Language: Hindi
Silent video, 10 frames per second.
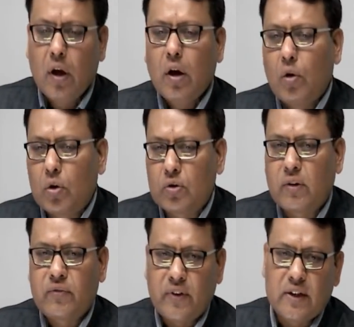गो टू द
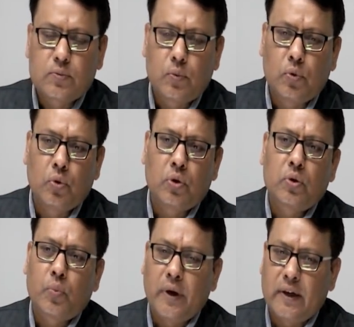फेसबुक
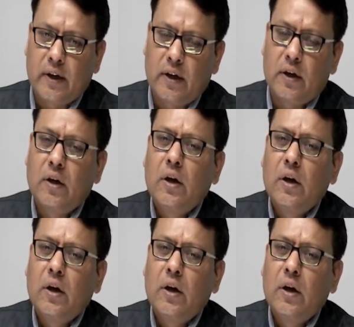ट्विटर